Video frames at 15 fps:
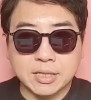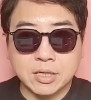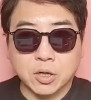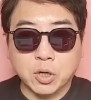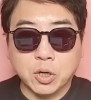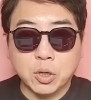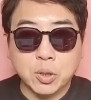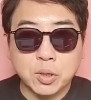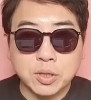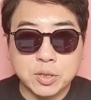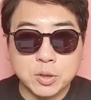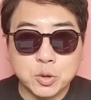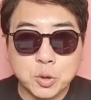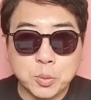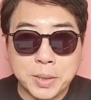어,
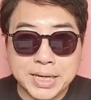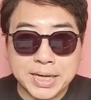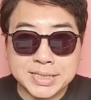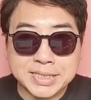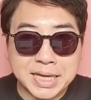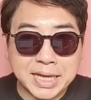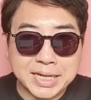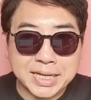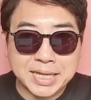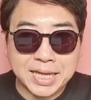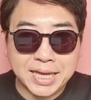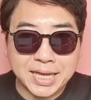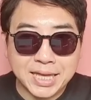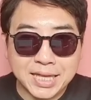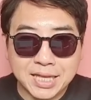또 바겐
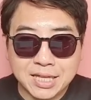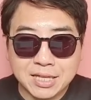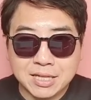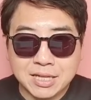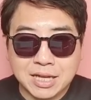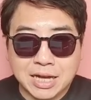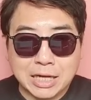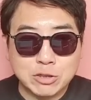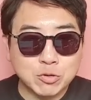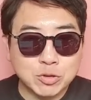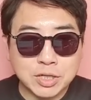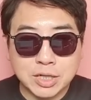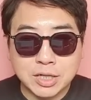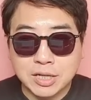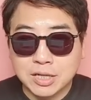세일이네. 아주
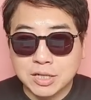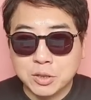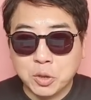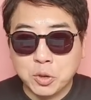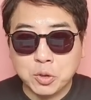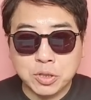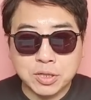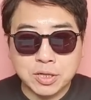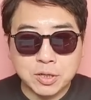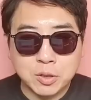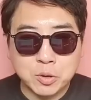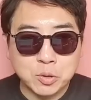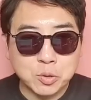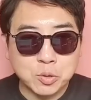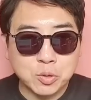그냥
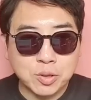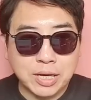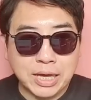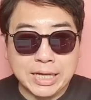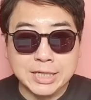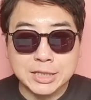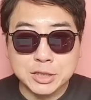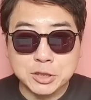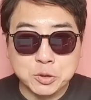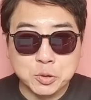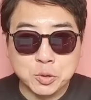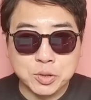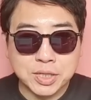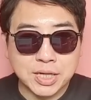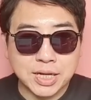떨어뜨리려고 애를
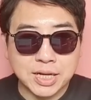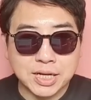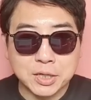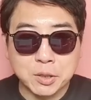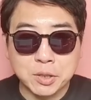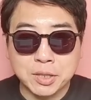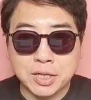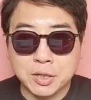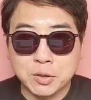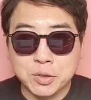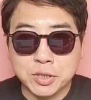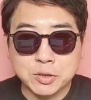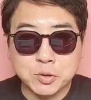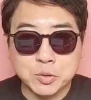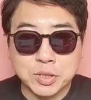쓰는구나. 그런다고
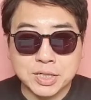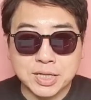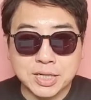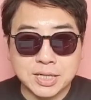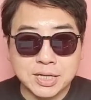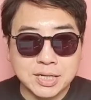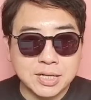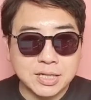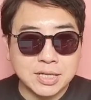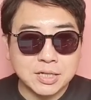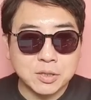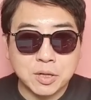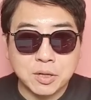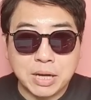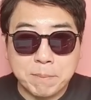해서 우리가
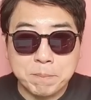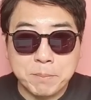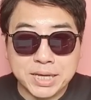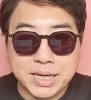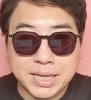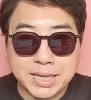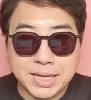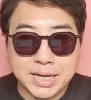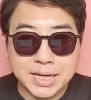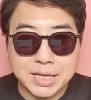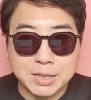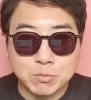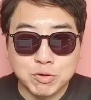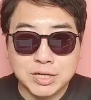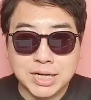이거 안
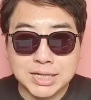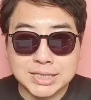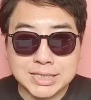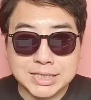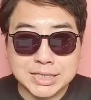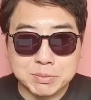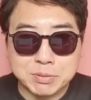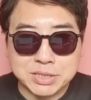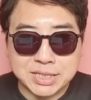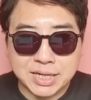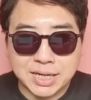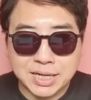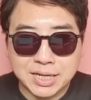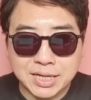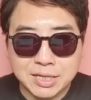뺏긴다. 물량
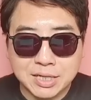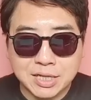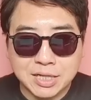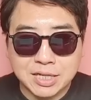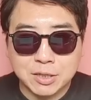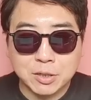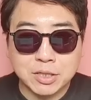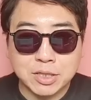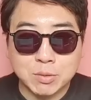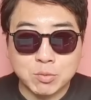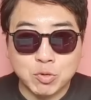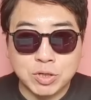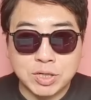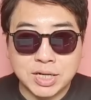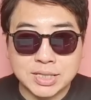지킵시다. 이럴 때
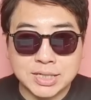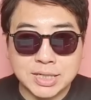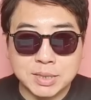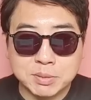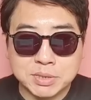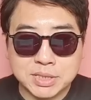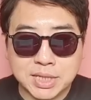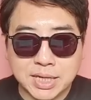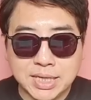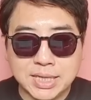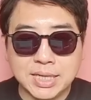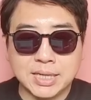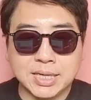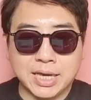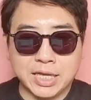물량 늘립시다.
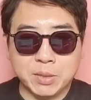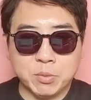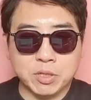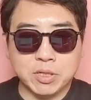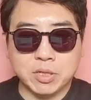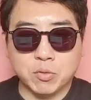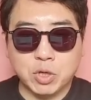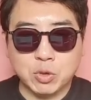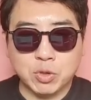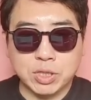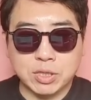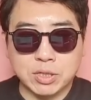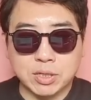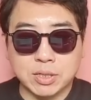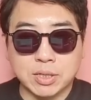이게 개인이면은
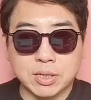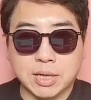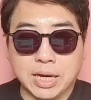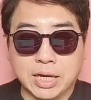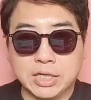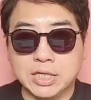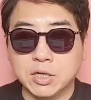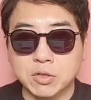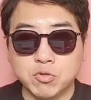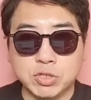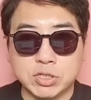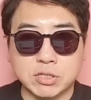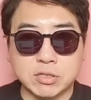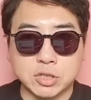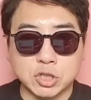외국인들은 아 이런
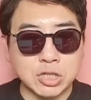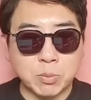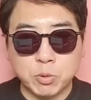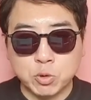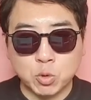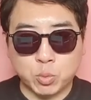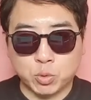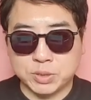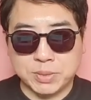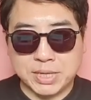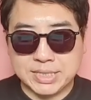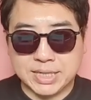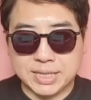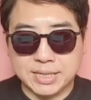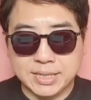리스크는 쳐다보도 보지
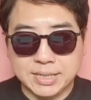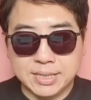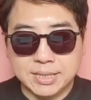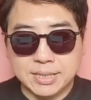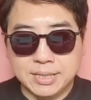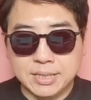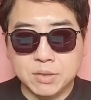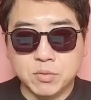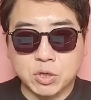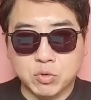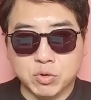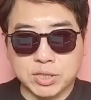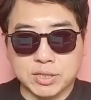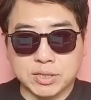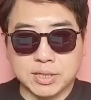말자. 이게
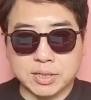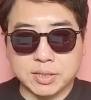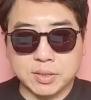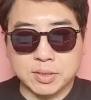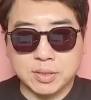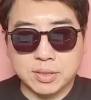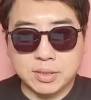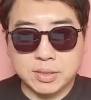외국인들이에요.